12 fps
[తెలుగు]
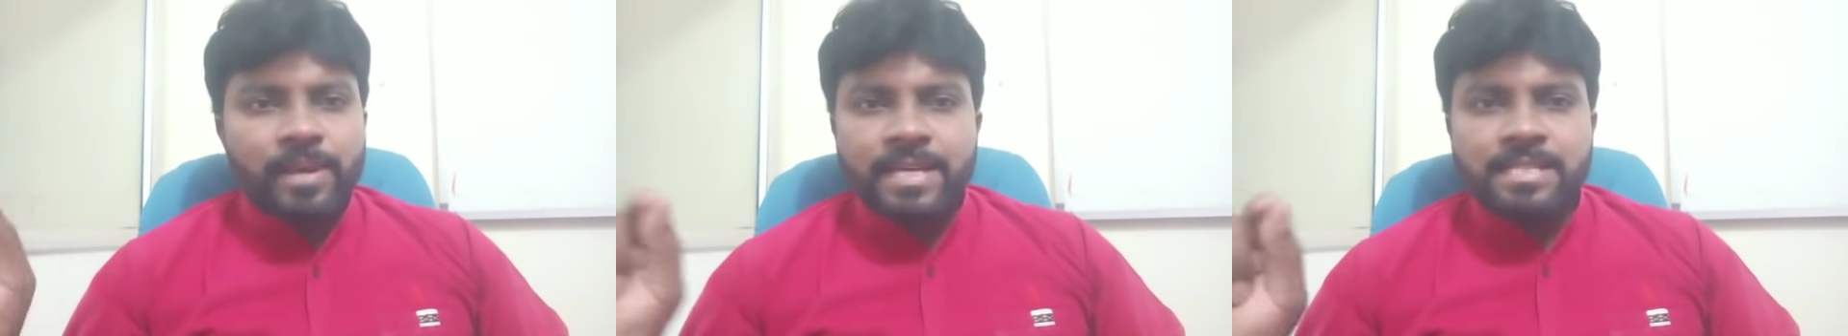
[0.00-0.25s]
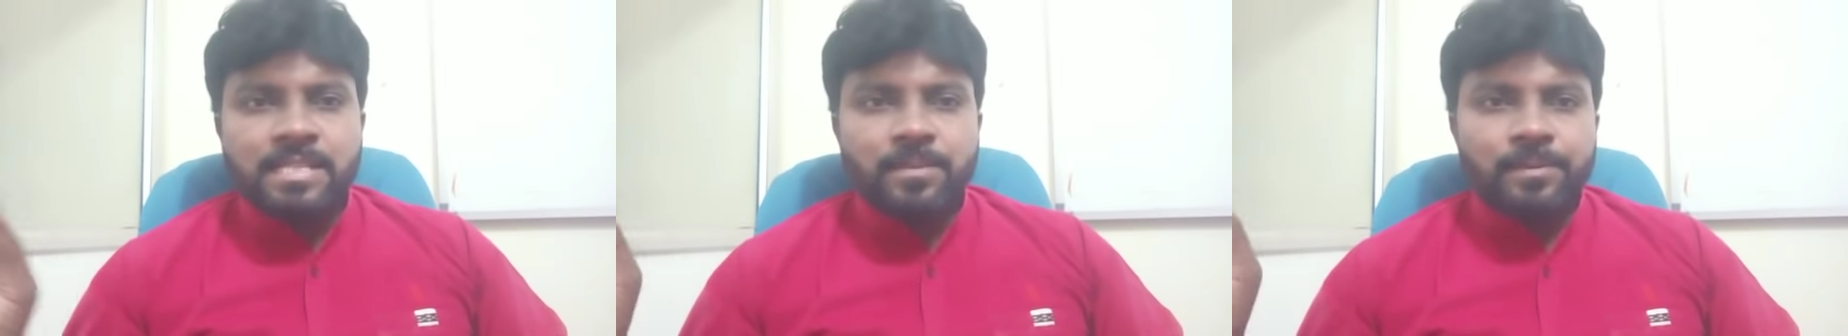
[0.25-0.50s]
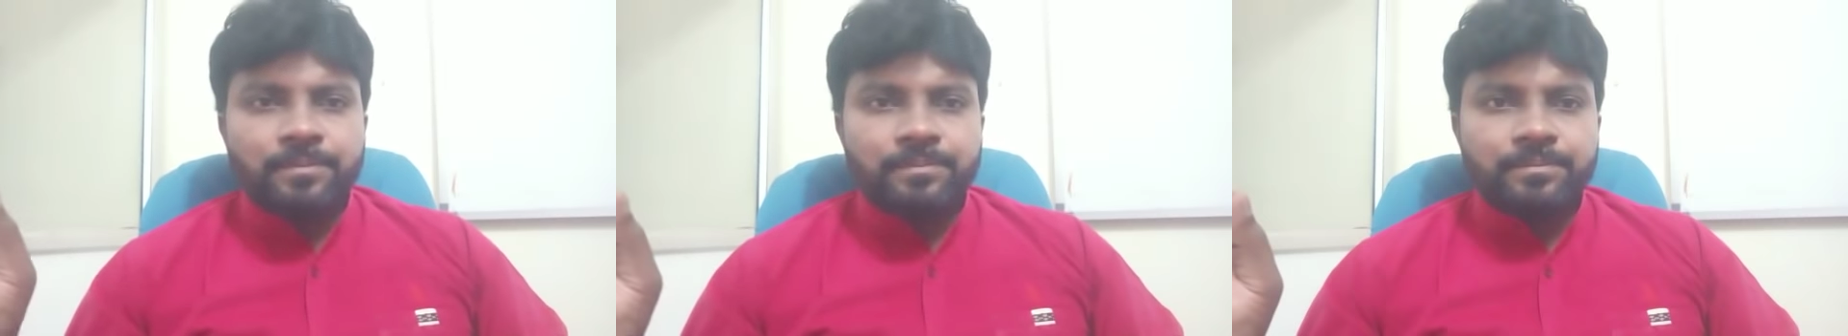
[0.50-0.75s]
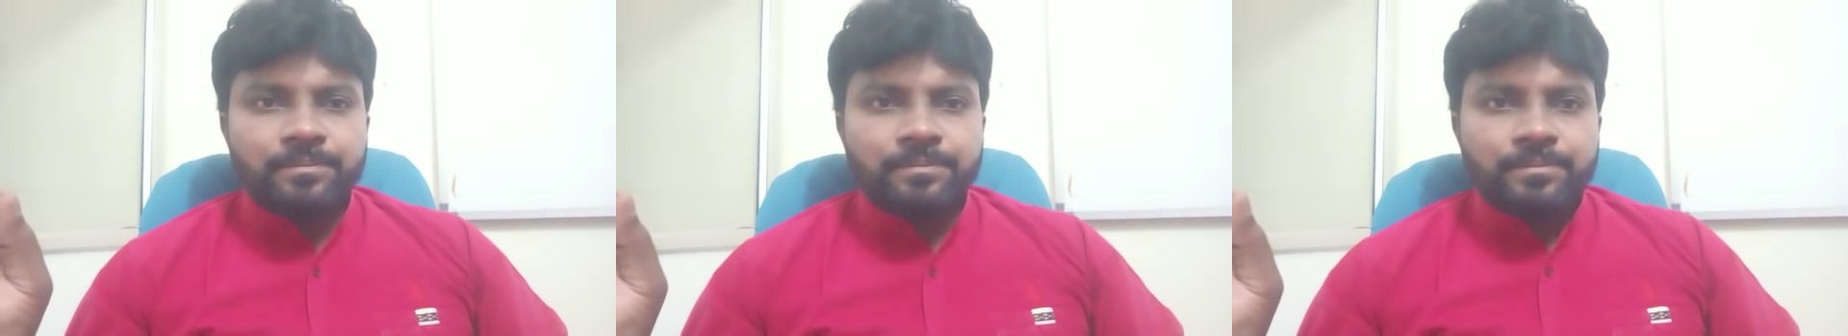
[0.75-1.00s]
మ్యాక్సిమం
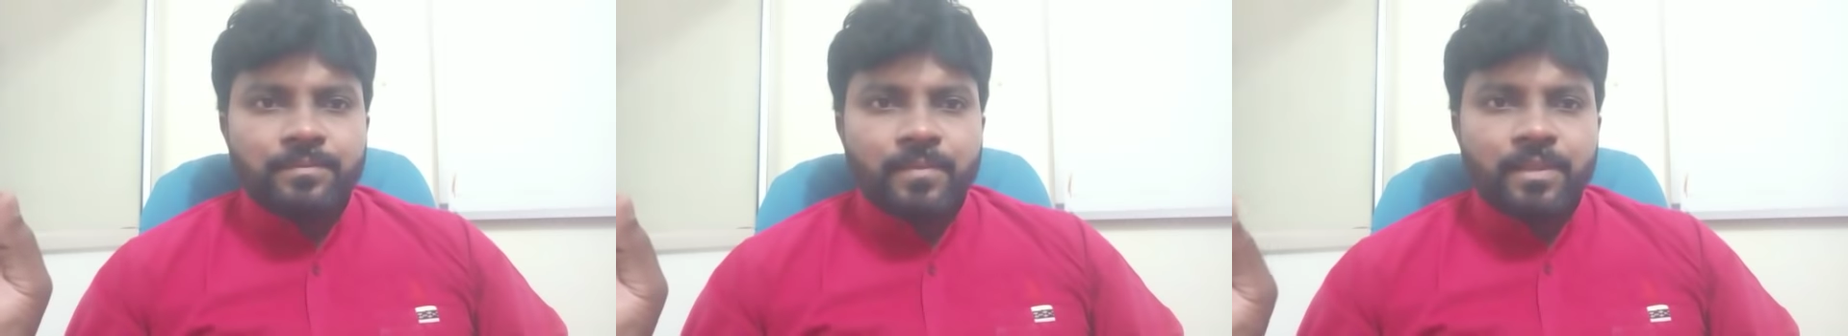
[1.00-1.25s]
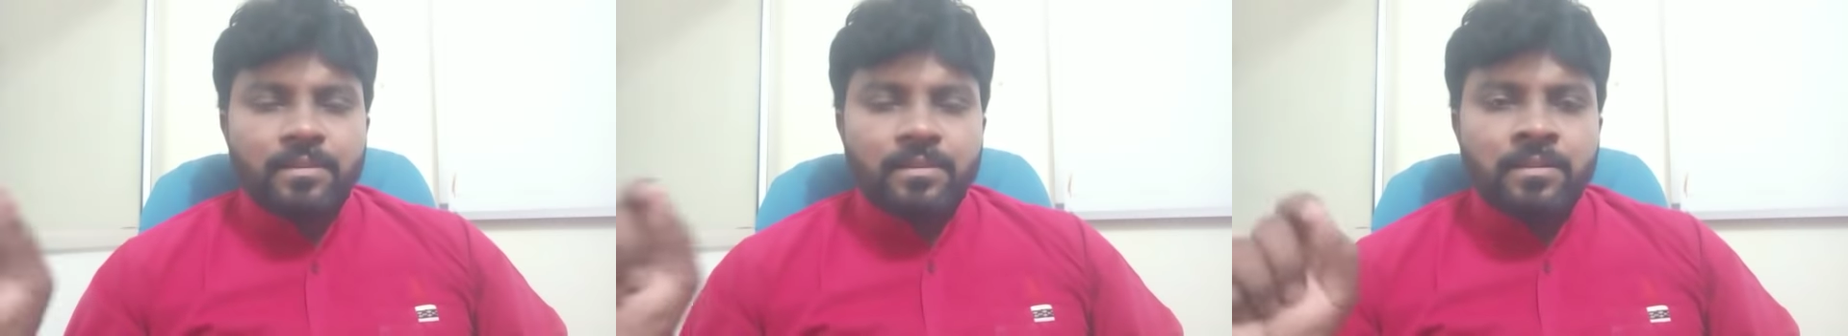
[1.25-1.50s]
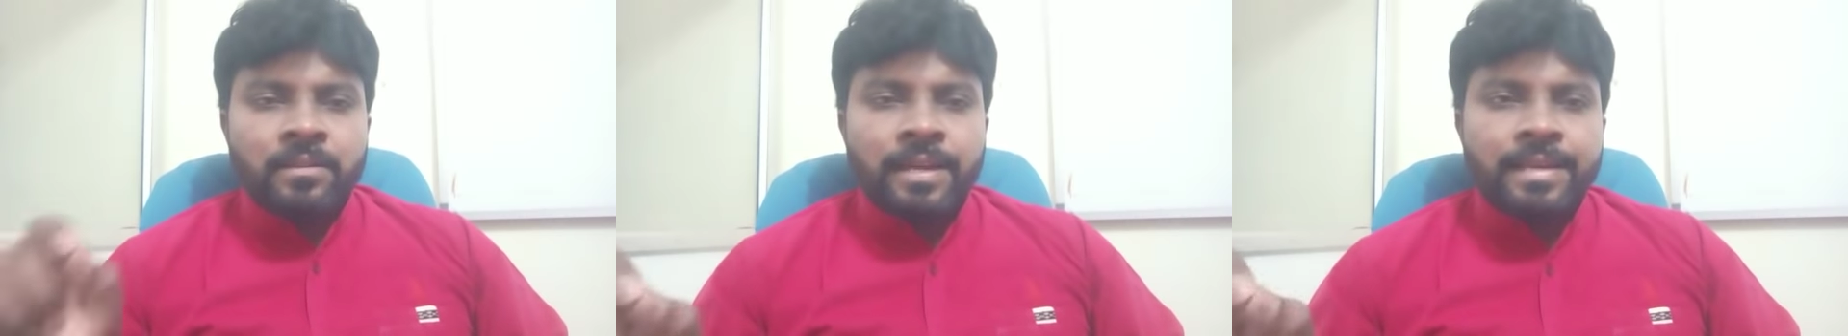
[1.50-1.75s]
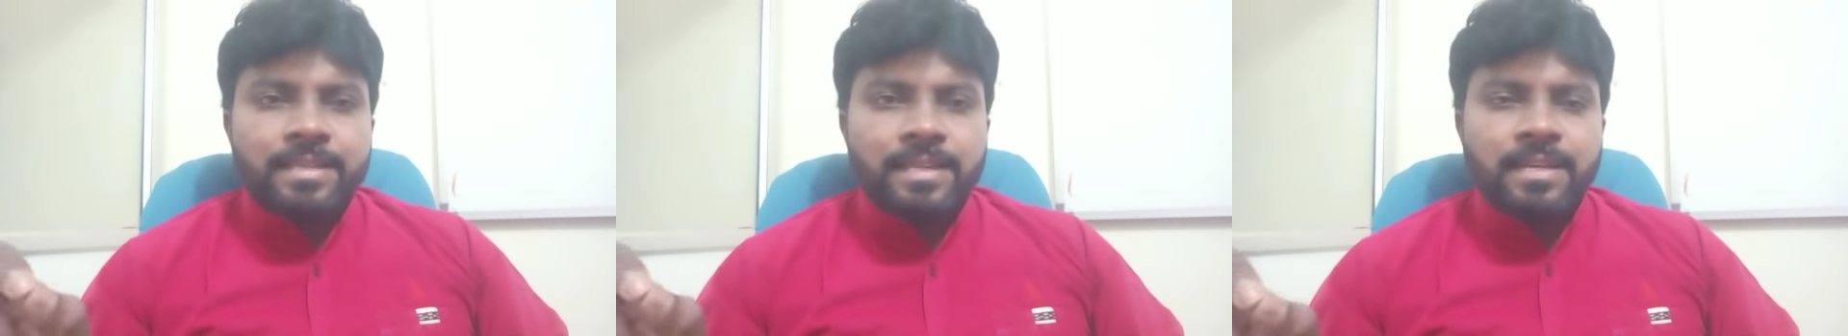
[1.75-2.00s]

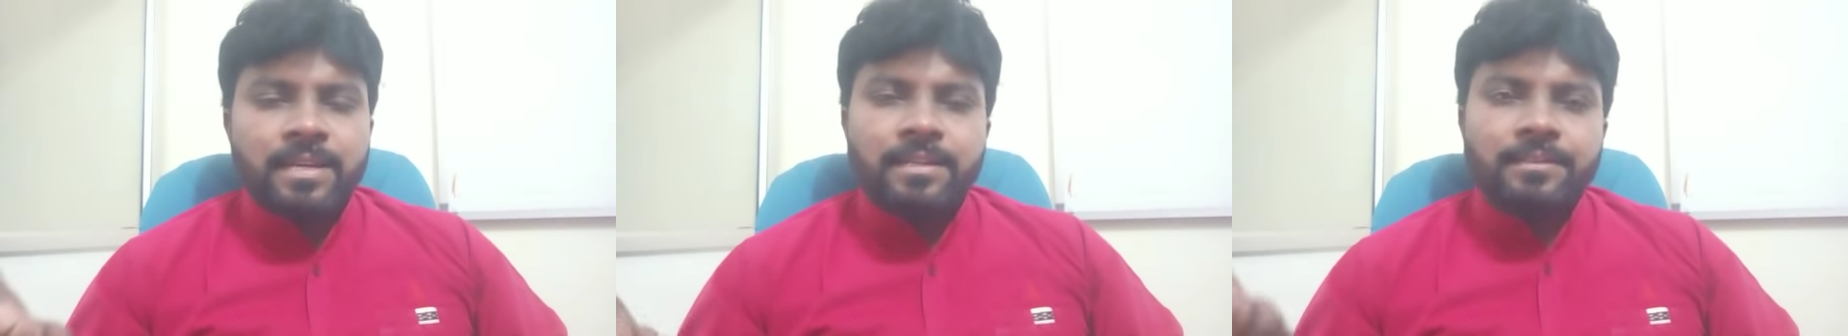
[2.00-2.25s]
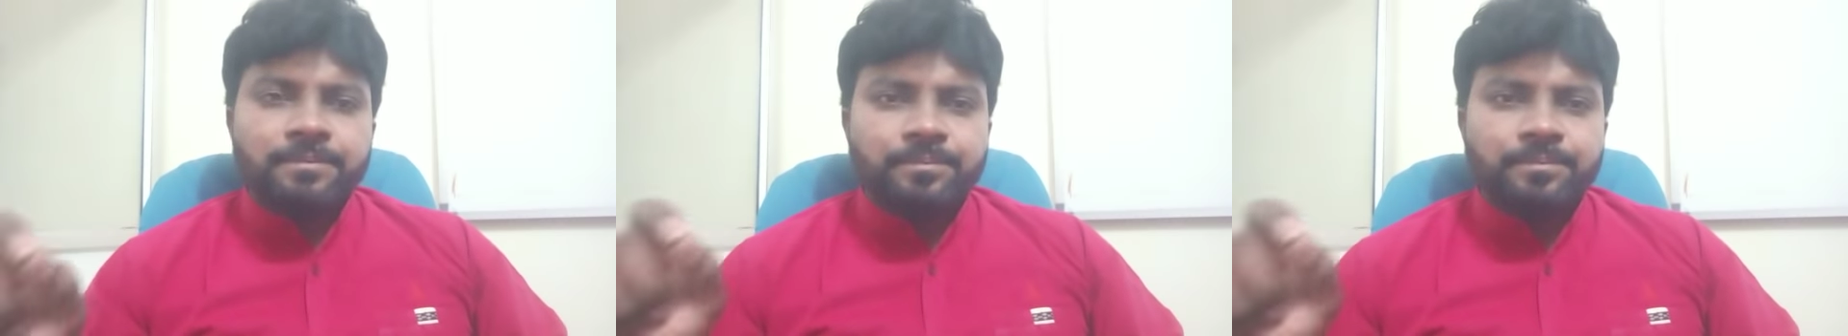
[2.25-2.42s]
అయితే ఇక్కడ